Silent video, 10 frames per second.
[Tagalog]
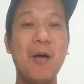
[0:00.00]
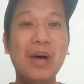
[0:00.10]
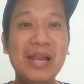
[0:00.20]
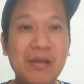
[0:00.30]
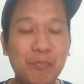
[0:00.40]

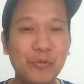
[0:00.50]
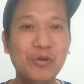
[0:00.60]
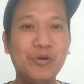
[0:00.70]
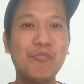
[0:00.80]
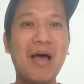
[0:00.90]
Mali po
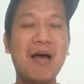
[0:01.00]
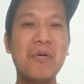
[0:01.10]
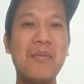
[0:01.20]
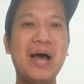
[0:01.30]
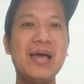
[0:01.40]
yun, mga
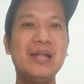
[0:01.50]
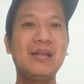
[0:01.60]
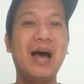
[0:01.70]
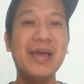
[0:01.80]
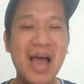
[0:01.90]
kababayan.
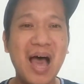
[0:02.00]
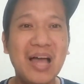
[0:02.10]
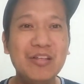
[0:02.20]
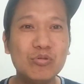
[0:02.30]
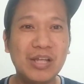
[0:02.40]

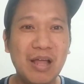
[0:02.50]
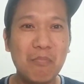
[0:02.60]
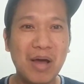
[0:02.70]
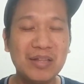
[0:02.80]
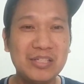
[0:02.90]
Hayaan nyo silang
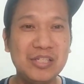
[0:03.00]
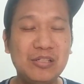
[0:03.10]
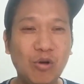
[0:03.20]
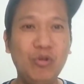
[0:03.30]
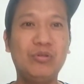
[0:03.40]

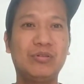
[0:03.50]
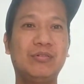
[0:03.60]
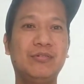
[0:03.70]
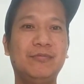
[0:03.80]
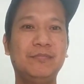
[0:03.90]
magdesisyon.
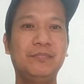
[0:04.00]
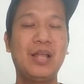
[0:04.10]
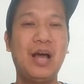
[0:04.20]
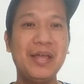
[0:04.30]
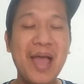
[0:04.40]

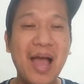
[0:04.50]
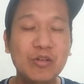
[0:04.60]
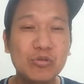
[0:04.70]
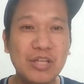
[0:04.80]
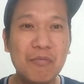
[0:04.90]
Hayaan
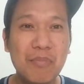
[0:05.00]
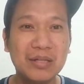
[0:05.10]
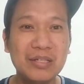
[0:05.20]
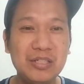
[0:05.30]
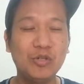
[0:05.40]
nyo silang
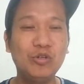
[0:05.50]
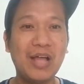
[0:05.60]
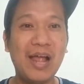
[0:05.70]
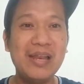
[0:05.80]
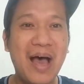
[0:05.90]
magdesisyon
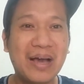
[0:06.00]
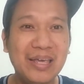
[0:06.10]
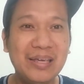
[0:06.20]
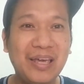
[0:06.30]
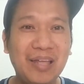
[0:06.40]
dahil
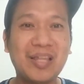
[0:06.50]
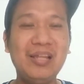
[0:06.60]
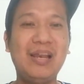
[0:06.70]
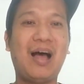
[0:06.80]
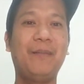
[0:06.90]
nakikita
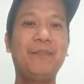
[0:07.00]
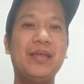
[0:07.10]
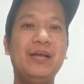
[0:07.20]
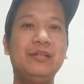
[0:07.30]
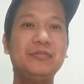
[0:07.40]
nila
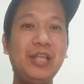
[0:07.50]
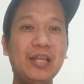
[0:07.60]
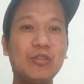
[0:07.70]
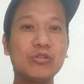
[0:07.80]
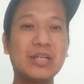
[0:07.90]

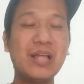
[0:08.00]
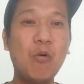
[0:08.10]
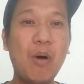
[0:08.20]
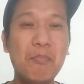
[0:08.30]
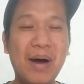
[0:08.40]
dito sa
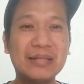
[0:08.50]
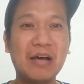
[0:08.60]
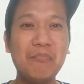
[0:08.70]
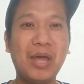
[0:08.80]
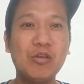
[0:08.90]
dalawang
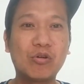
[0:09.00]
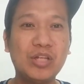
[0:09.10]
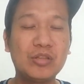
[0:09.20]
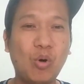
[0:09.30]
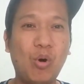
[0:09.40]
batang mayor
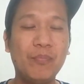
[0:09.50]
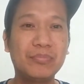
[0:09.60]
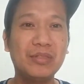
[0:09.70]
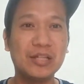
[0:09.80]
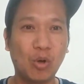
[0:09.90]
nito
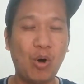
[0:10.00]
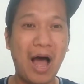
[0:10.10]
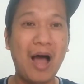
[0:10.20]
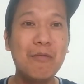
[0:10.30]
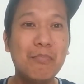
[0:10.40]
na to
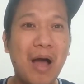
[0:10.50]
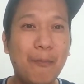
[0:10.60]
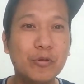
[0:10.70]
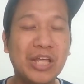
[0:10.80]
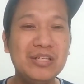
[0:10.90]
ang mga
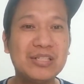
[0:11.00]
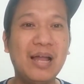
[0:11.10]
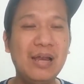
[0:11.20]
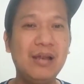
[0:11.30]
potensyal